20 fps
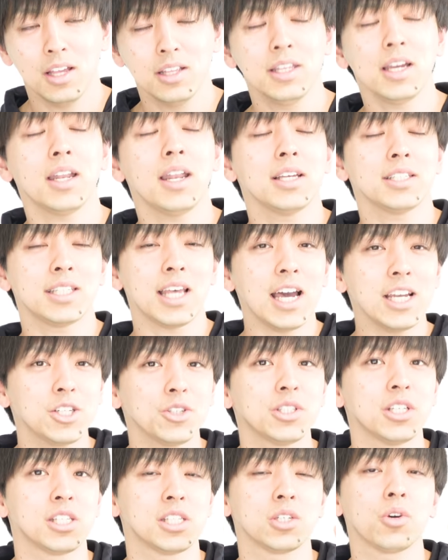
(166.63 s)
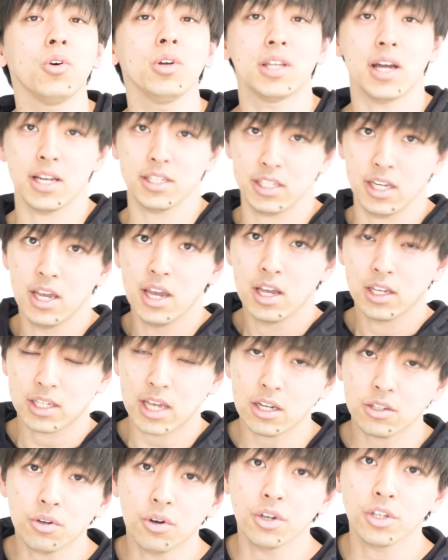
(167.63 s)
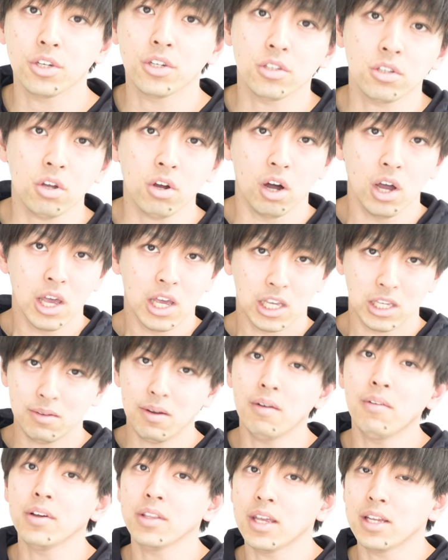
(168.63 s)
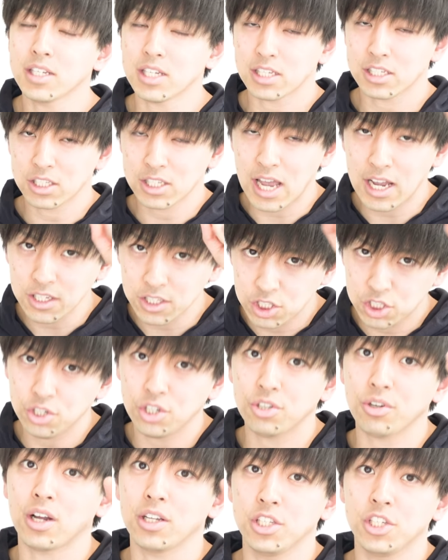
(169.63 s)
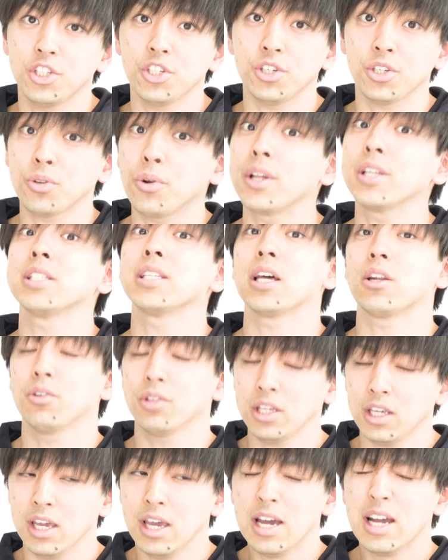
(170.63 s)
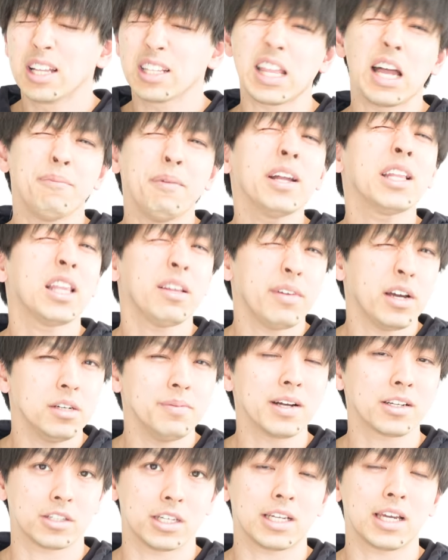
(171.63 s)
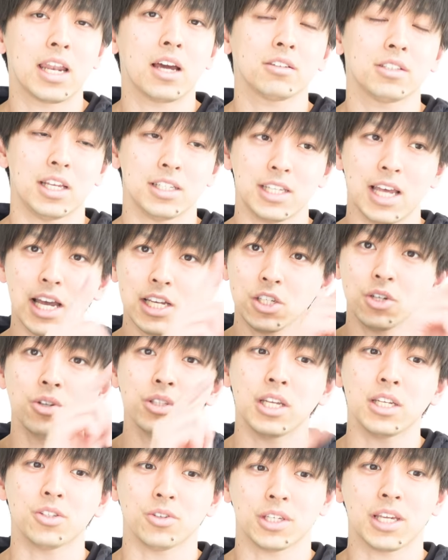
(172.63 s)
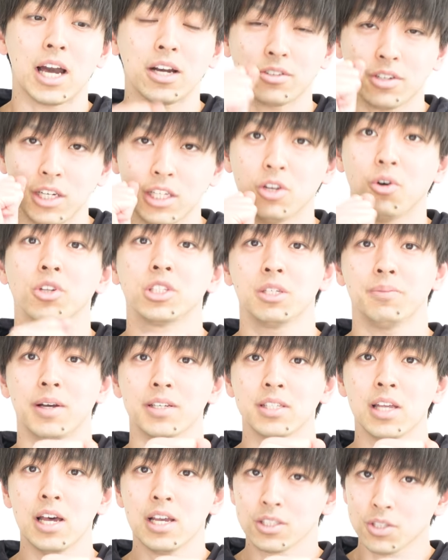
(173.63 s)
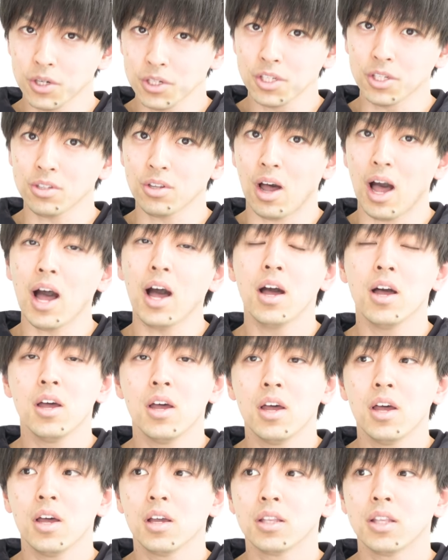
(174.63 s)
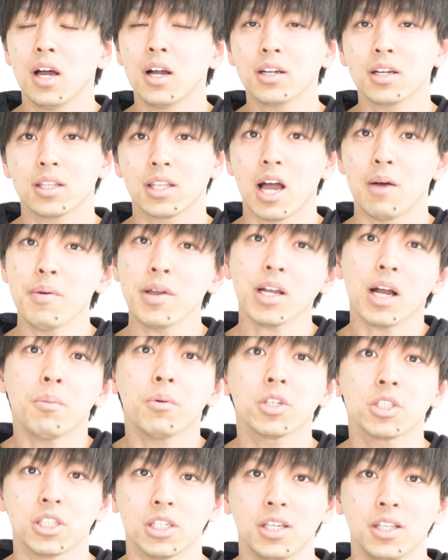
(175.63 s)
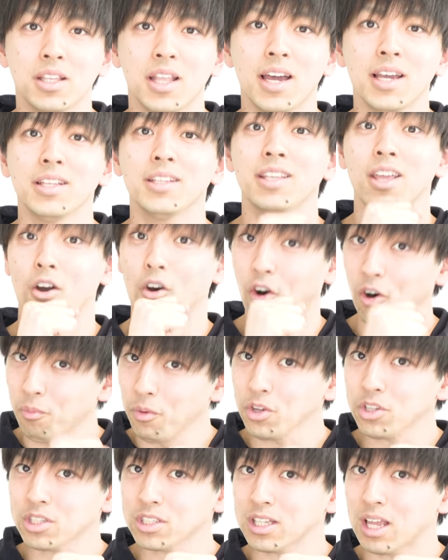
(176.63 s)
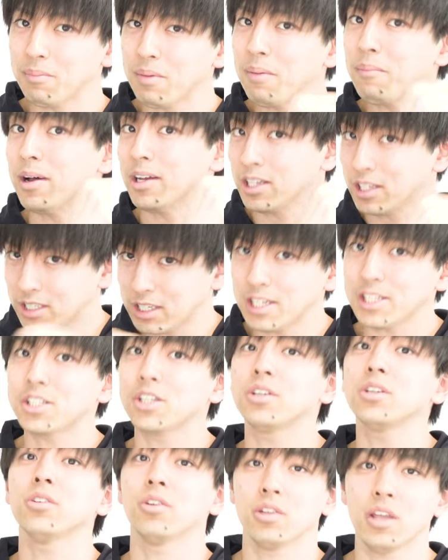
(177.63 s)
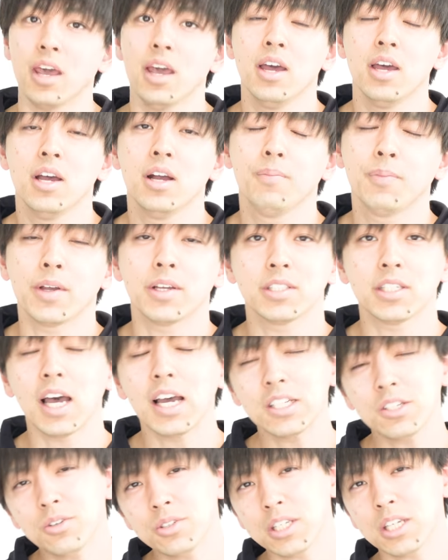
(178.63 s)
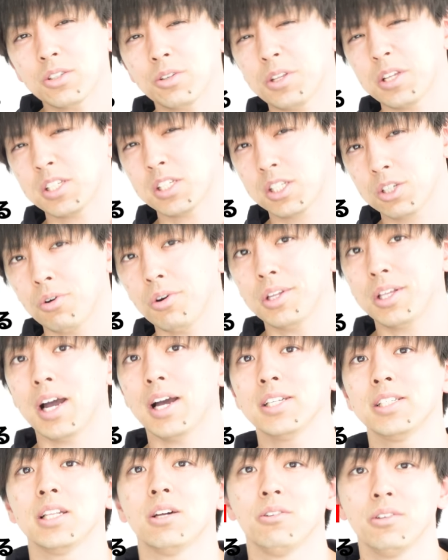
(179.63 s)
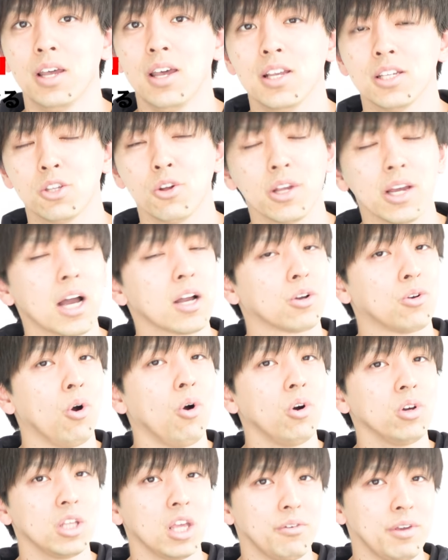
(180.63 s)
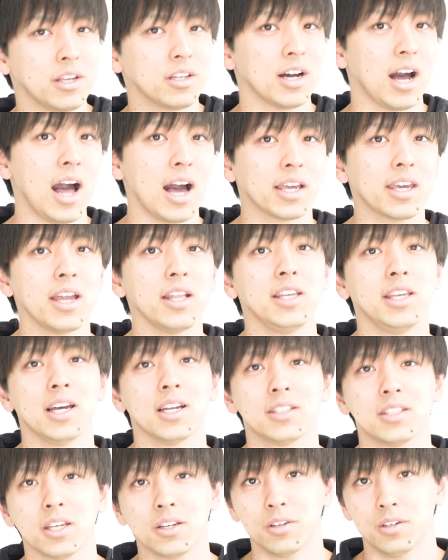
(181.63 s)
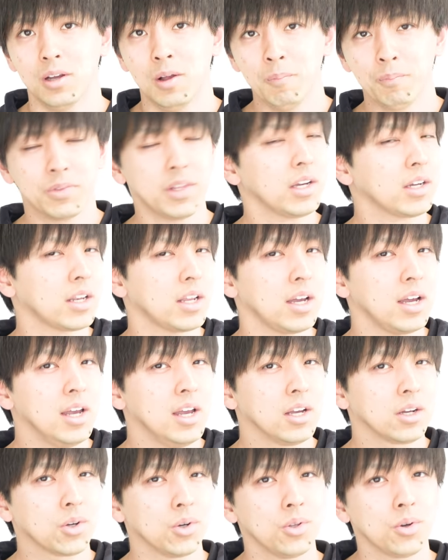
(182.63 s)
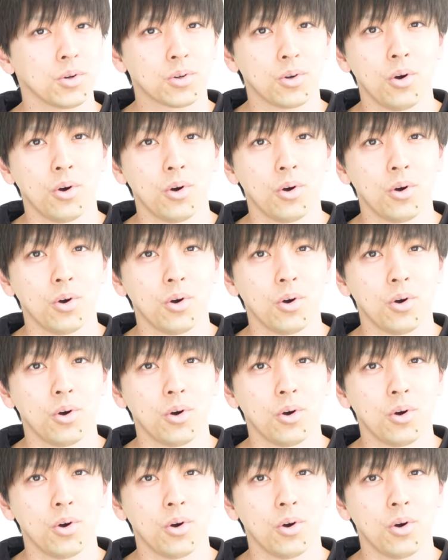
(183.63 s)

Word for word: だから最初ってすごい大事。逆を言うと、今までじゃあ30位とか20位取れてたのに、たまたまうまくいかなくて最初のテスト100位に落ちます。そうすると、あ、なんかダメかもしんないって思ったまま引きずるので、だから最初のテストってすごい大事なのね。それがゴールデンウィーク明けにやってくる。だから、この